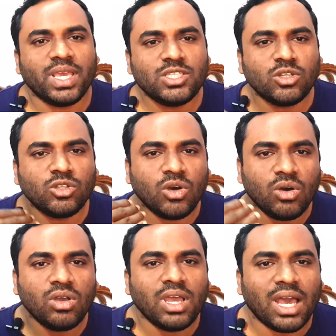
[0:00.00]
এই জন্য
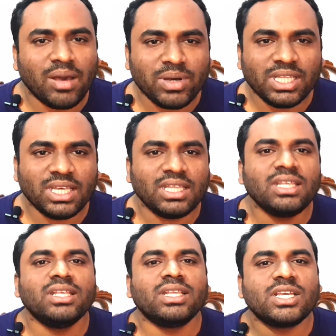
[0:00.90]
আমাদের
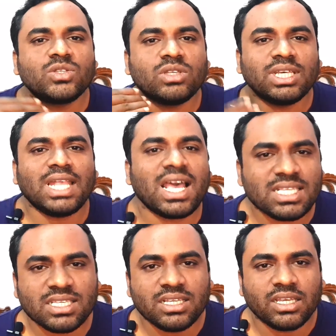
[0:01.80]
কিছু
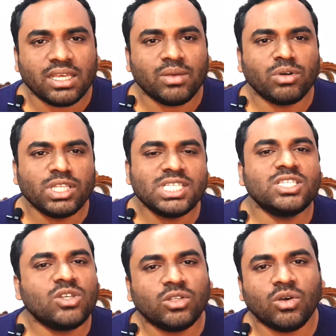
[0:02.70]
রিল্যাক্স এবং
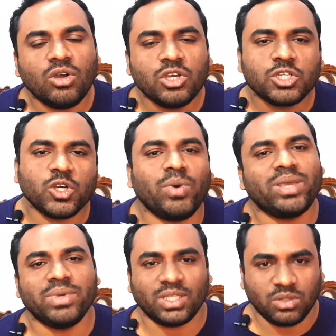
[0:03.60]
নিজের জন্য
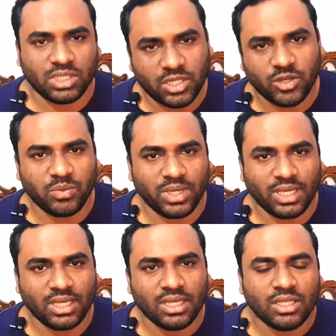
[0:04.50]
সময় বের করতে হবে
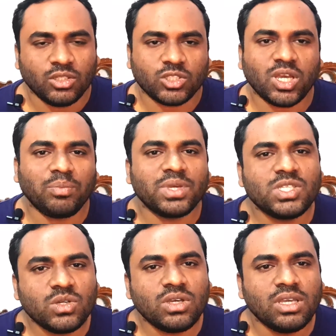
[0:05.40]
তো সব
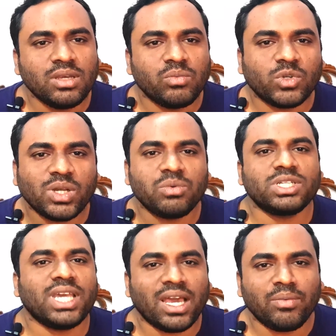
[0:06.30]
কিছু
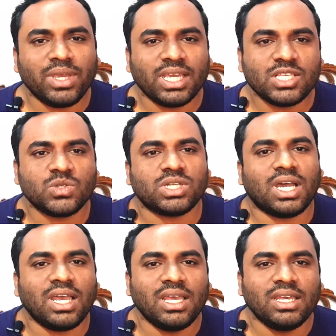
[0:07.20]
মোটামুটি আমি কিছুটা
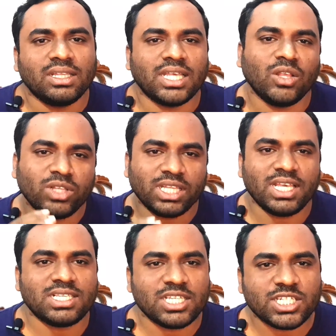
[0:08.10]
ধারণা
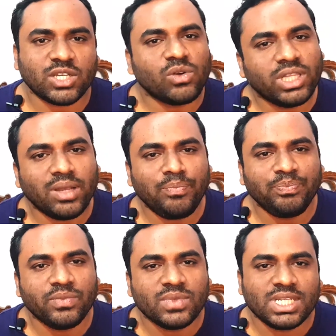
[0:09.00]
দেওয়ার চেষ্টা করলাম
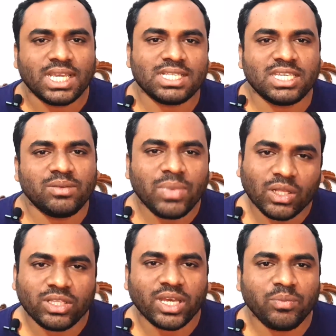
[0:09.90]
ঠিক আছে
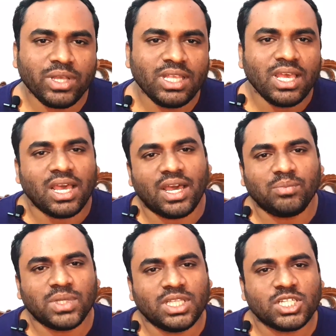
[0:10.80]
ভালো থাকবেন
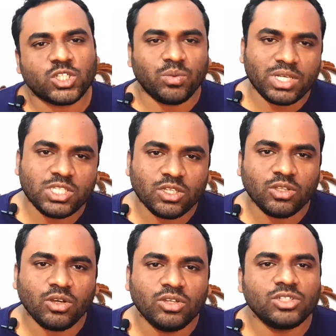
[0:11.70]
আপনাদের সবার জন্য
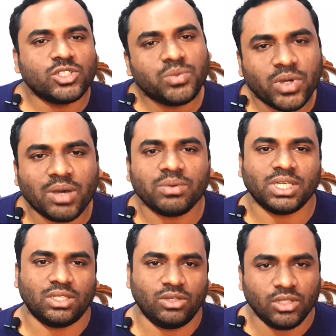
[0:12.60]

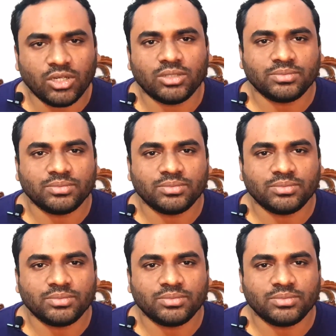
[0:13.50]
শুভকামনা রইল